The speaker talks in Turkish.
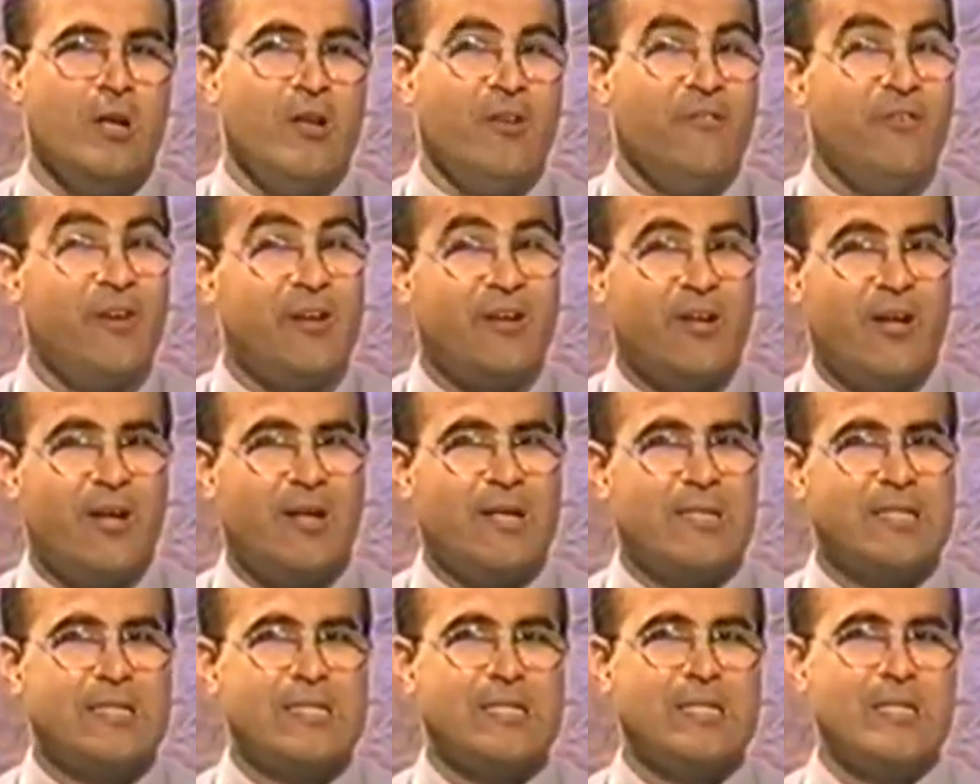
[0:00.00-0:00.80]
Ve
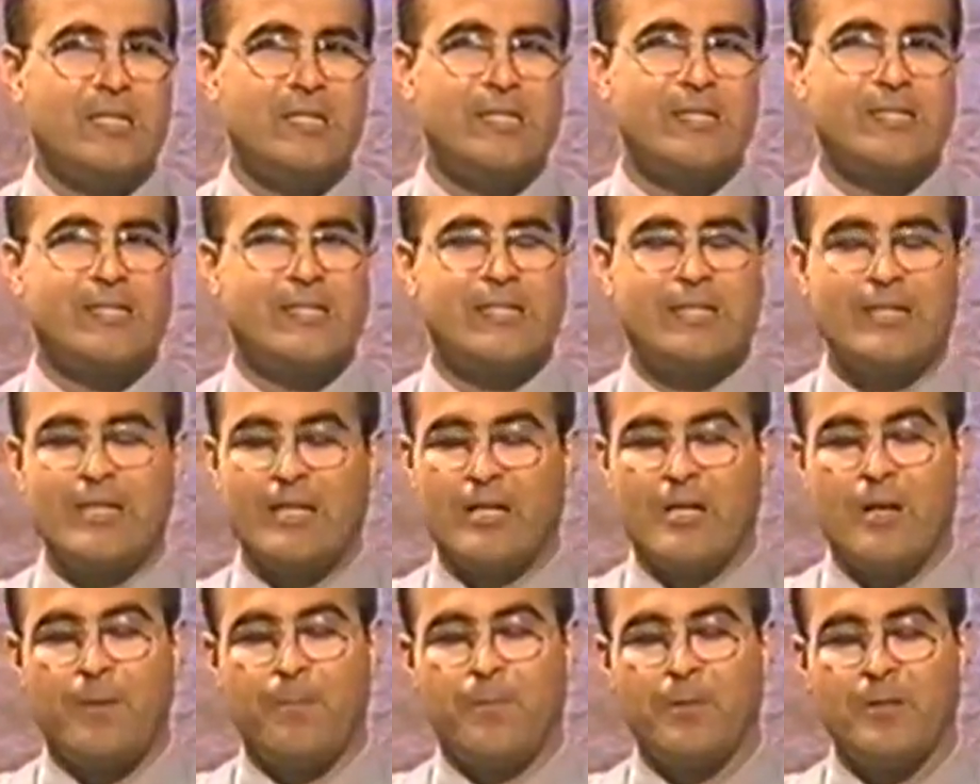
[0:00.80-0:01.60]
rahatsızlık hissine
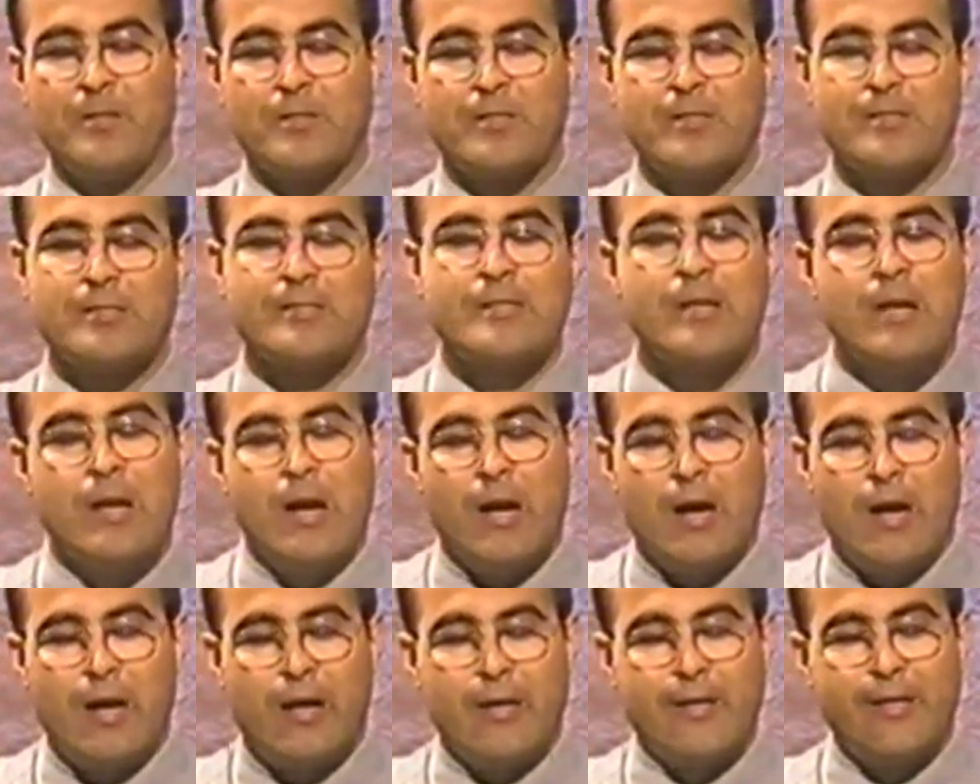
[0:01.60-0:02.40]
kapılırsınız.
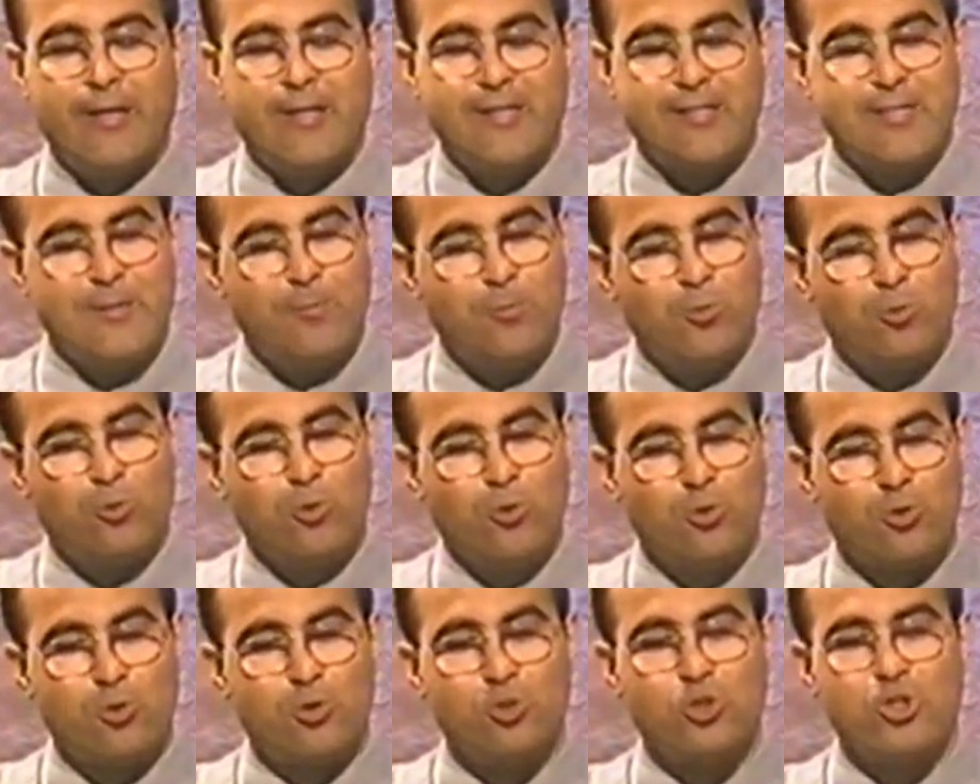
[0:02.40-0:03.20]
Hanenizde
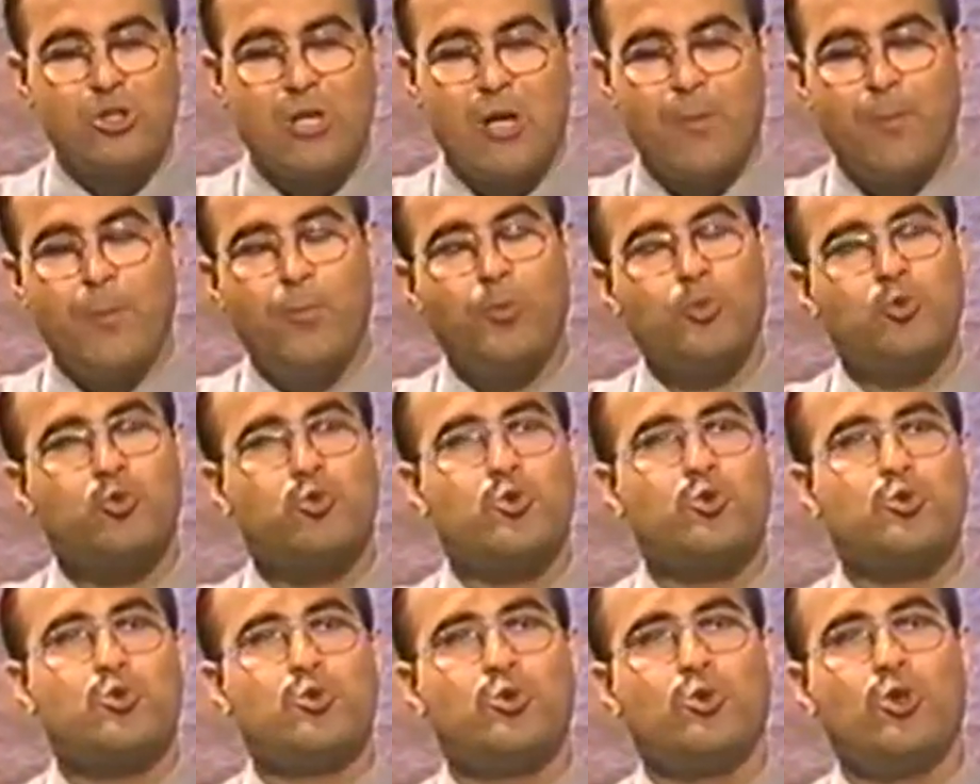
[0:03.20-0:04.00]
mutlusunuz ama
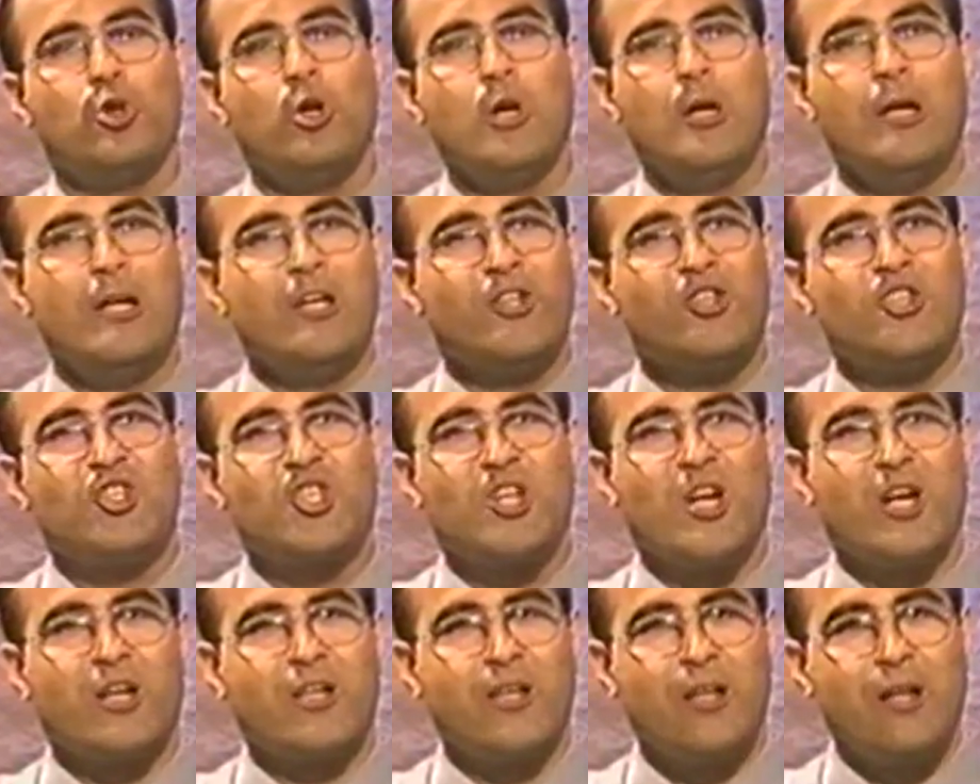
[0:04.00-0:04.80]
mutsuzluğu
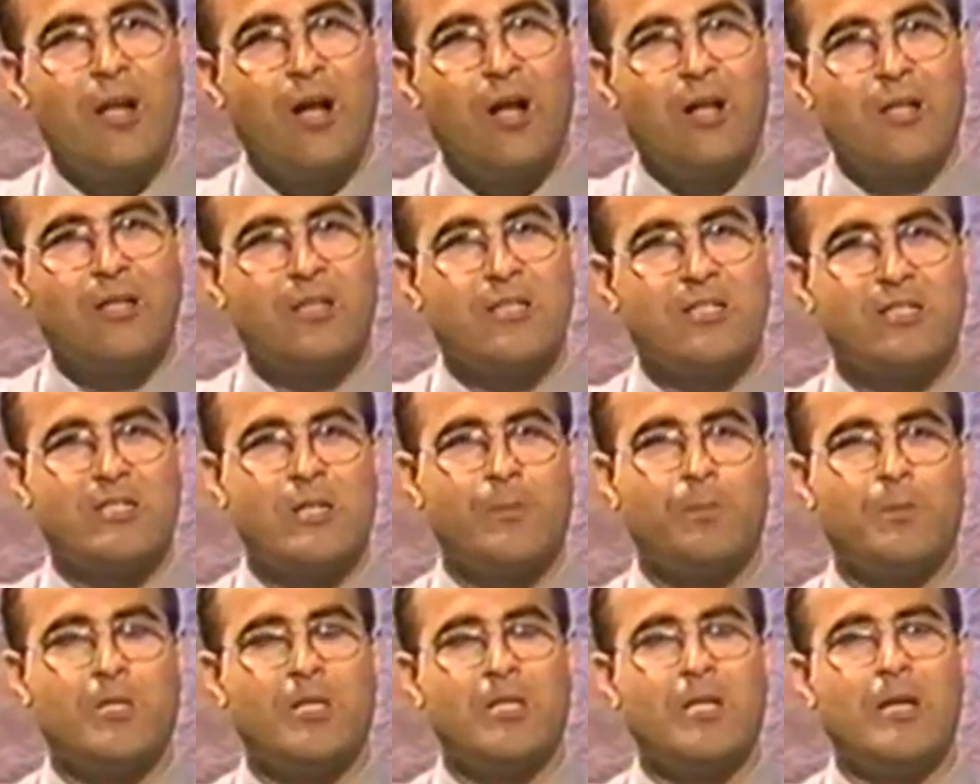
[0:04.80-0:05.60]
dışarıdan aldığınız
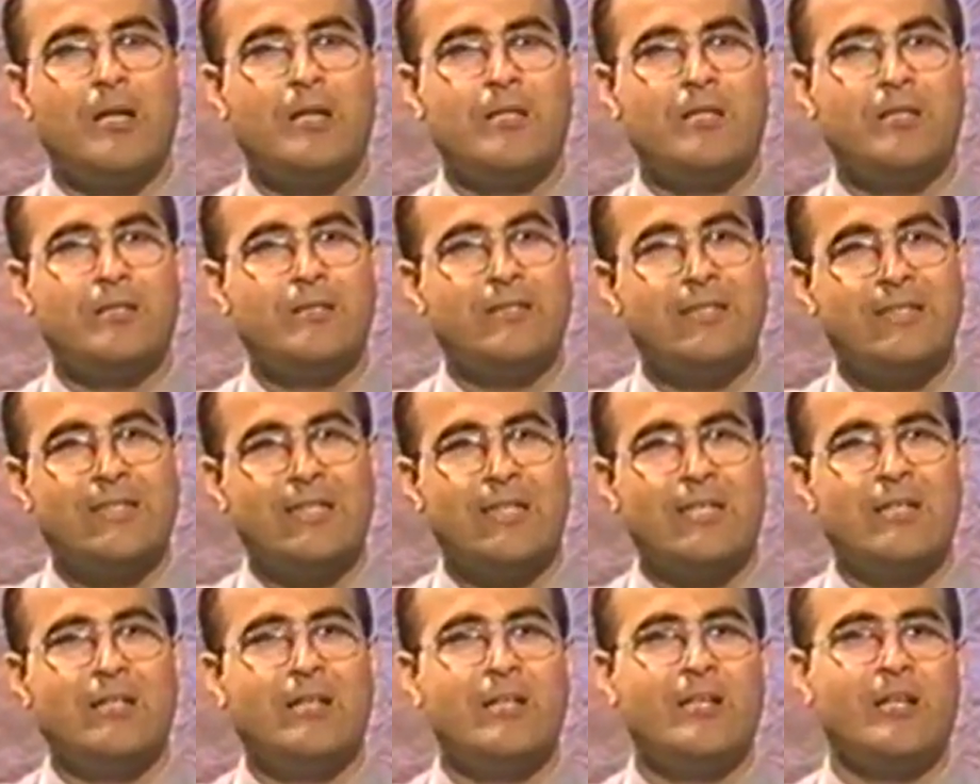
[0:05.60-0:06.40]
tepkiler
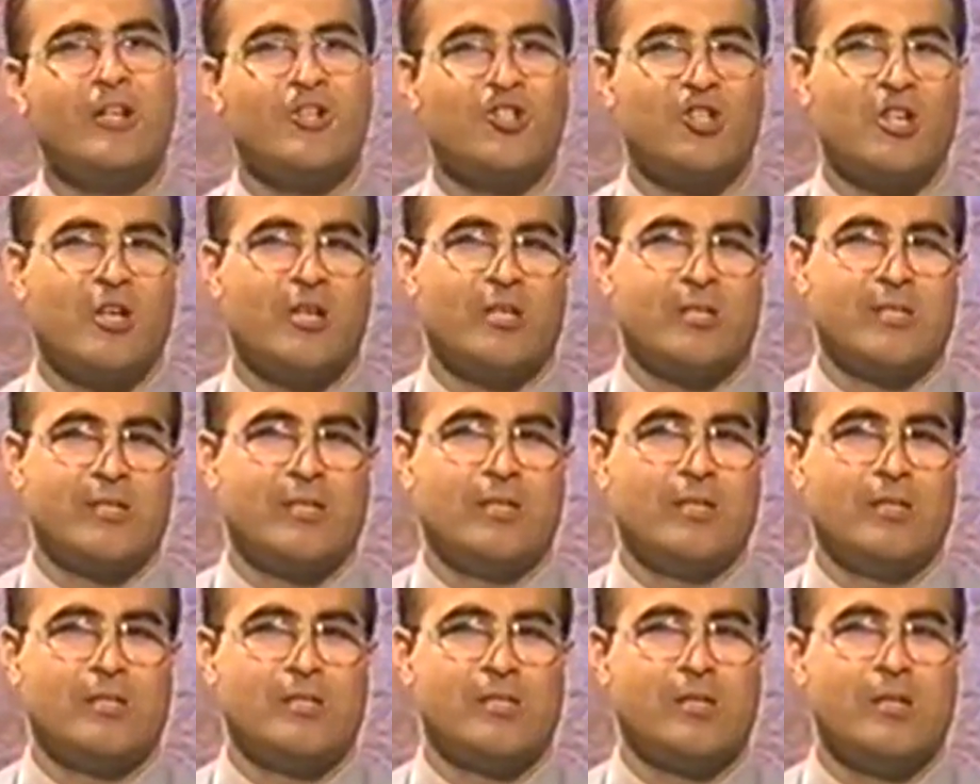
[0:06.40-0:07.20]
nedeniyle
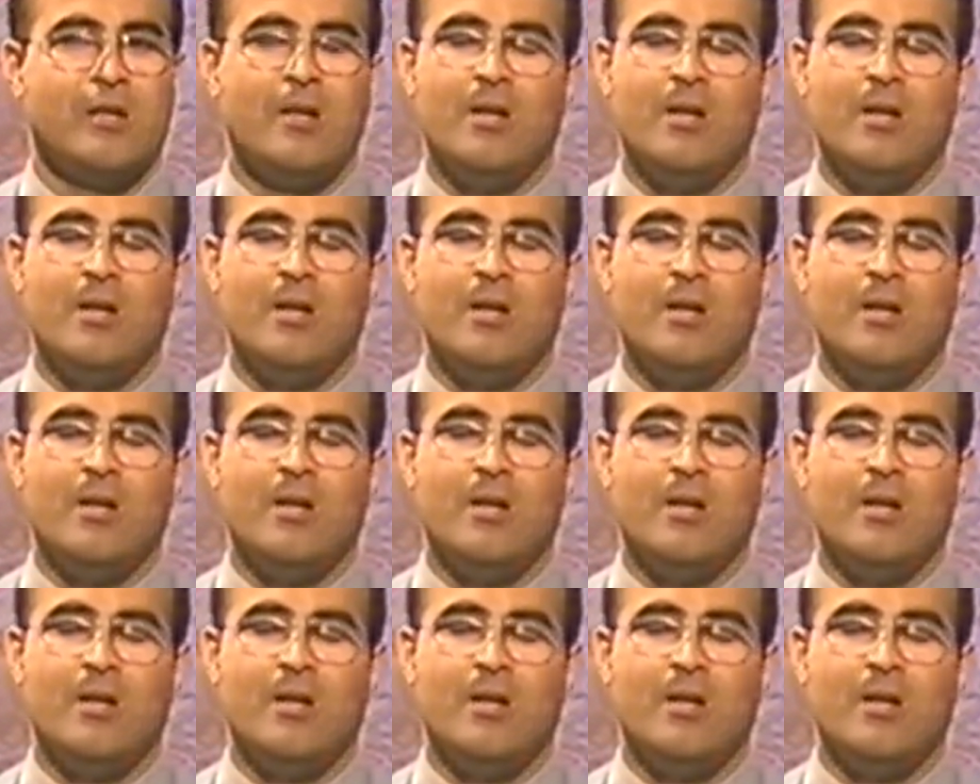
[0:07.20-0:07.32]
yaşarsınız.